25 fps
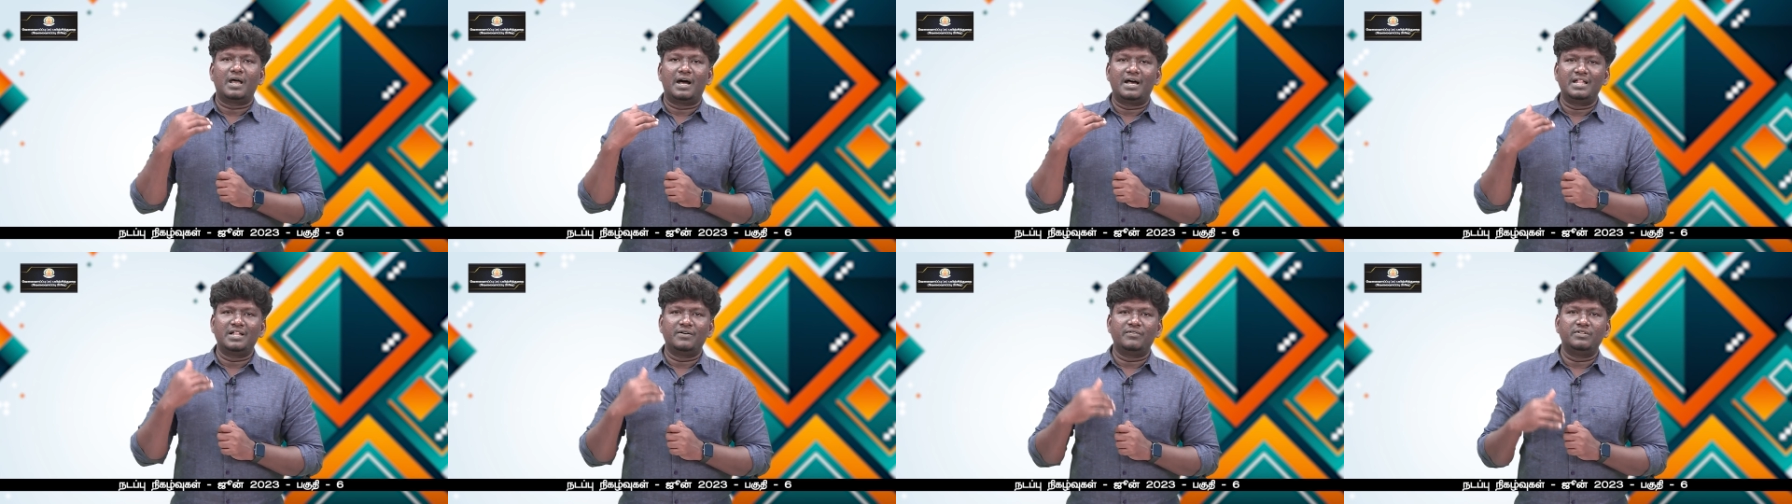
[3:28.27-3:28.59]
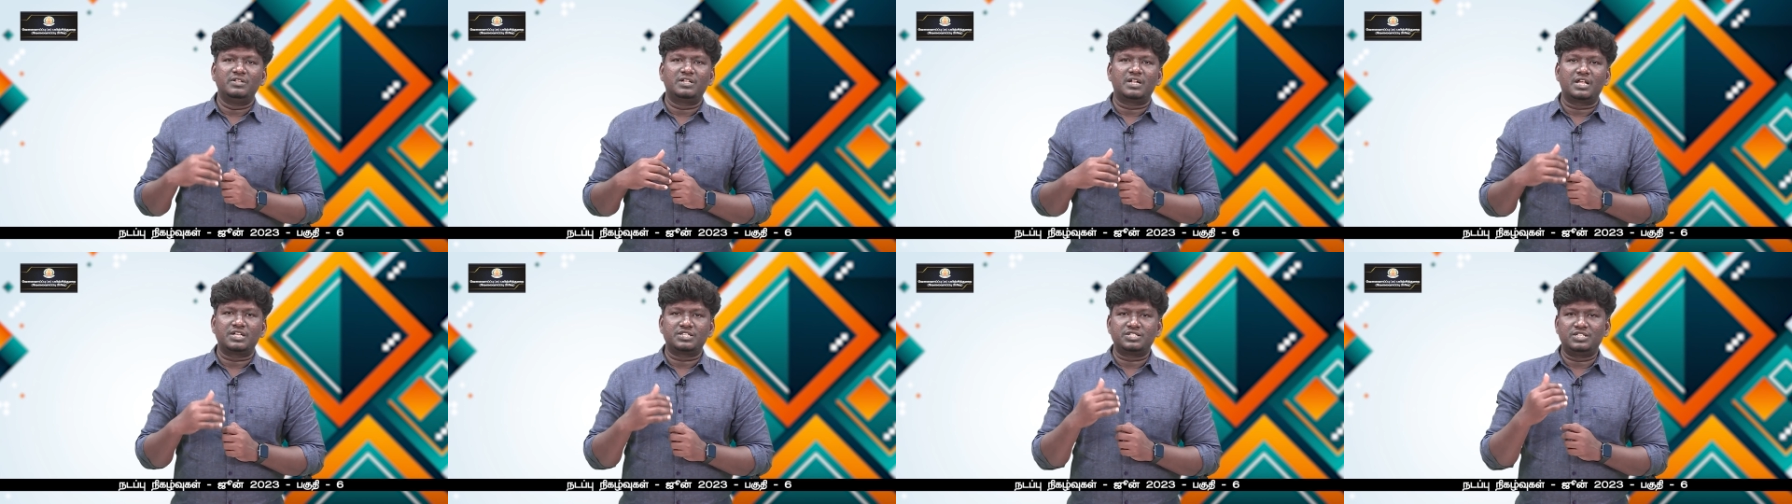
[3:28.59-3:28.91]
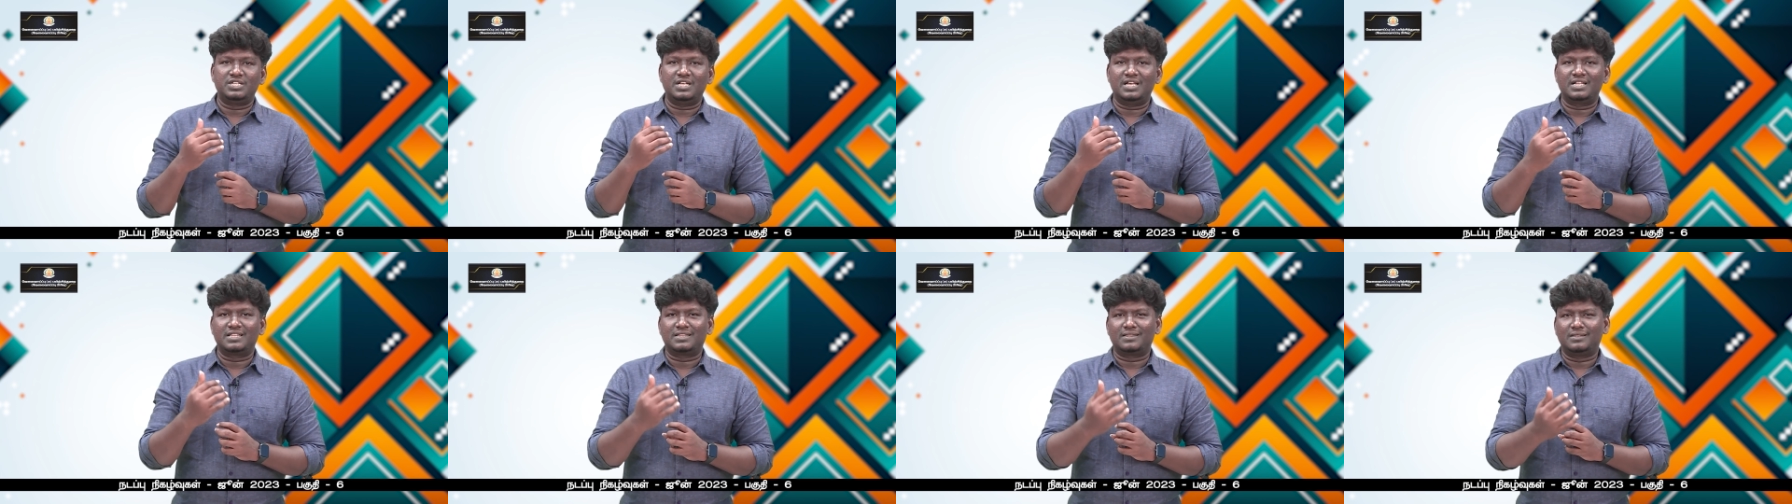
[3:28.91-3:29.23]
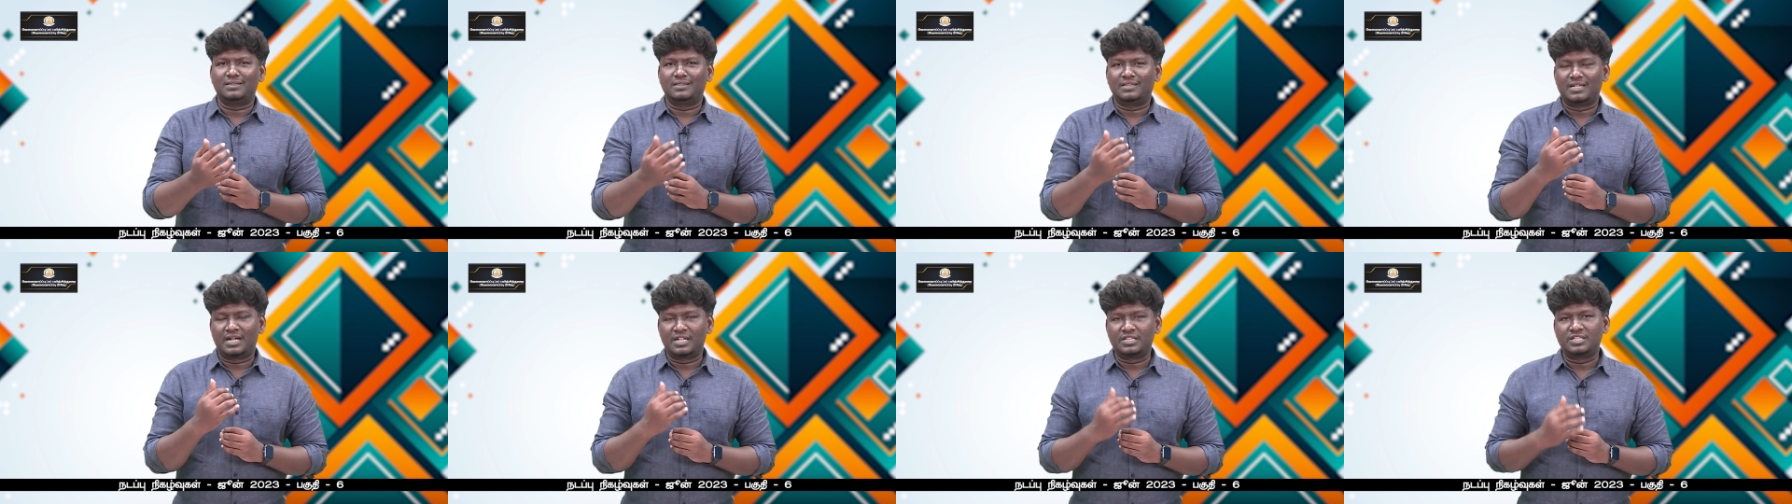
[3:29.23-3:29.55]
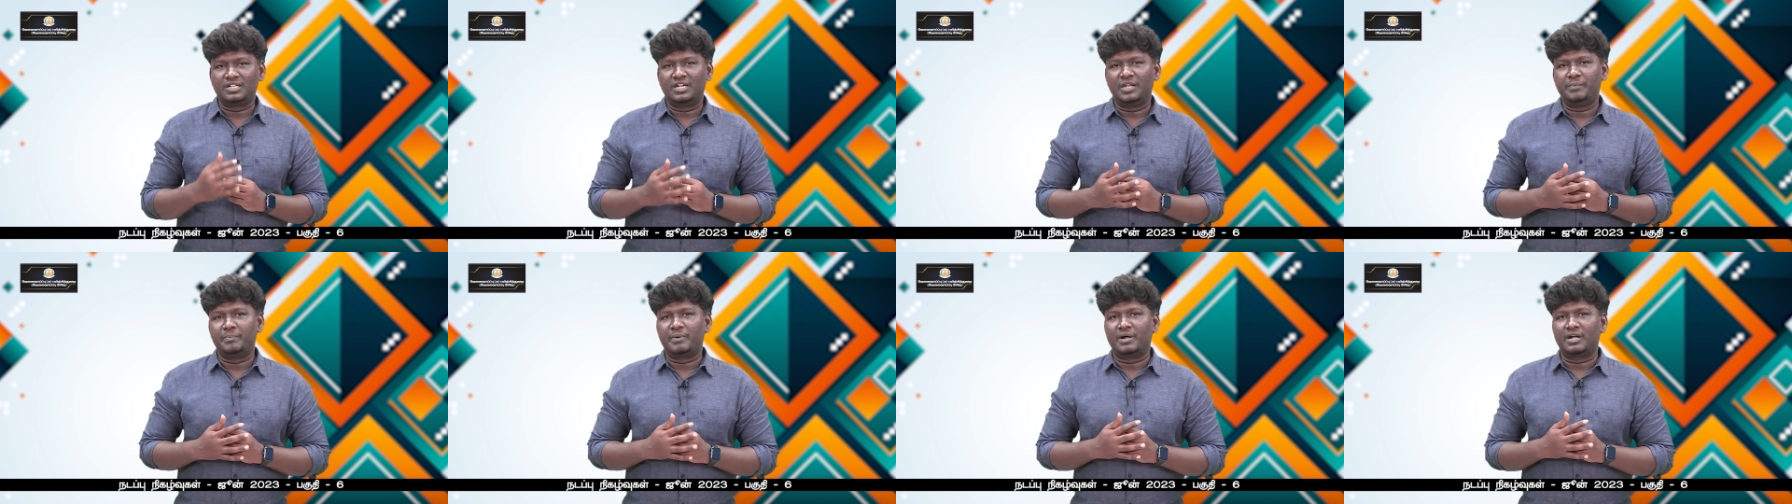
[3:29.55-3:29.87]
அதை வந்து ரஷ்யா
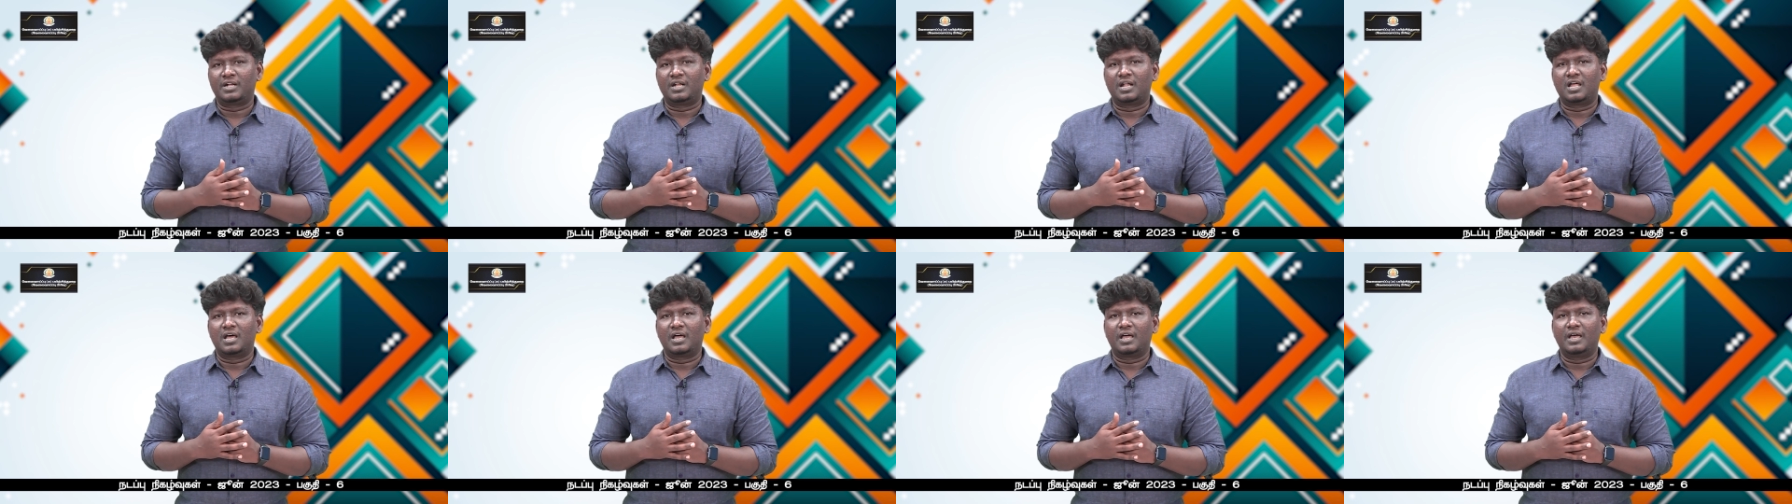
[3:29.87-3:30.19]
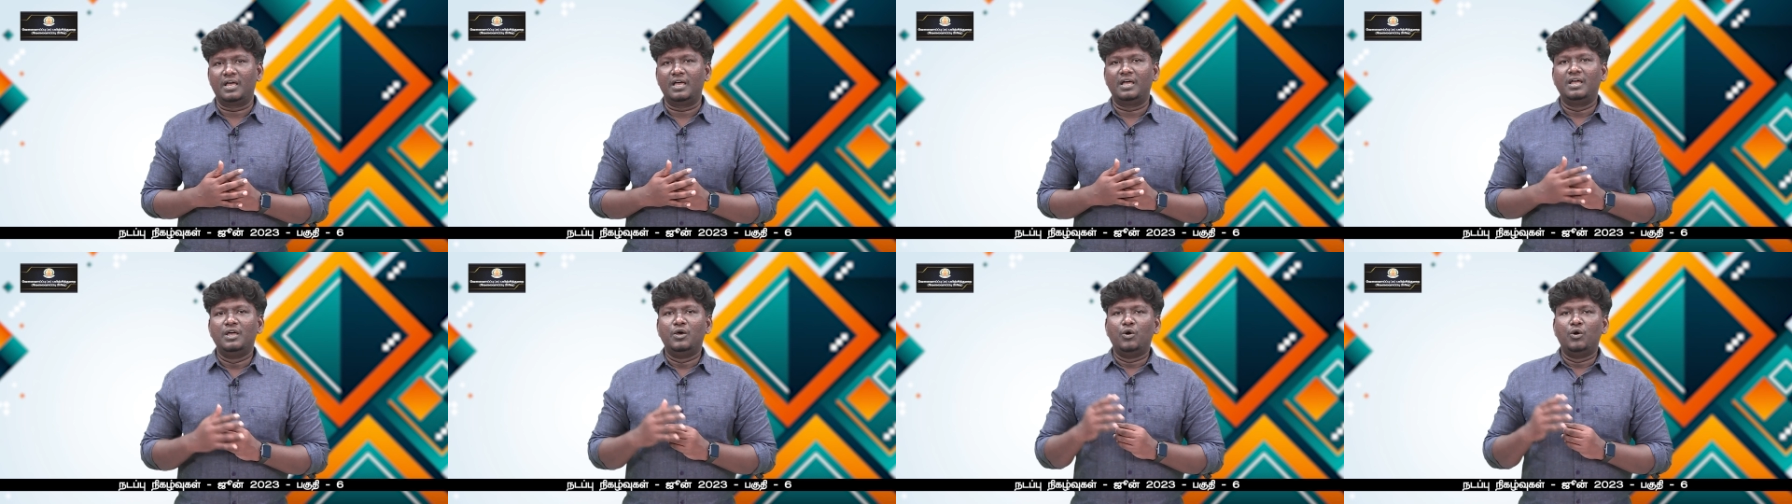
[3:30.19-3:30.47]
தடுத்து நிப்பாட்டினாங்க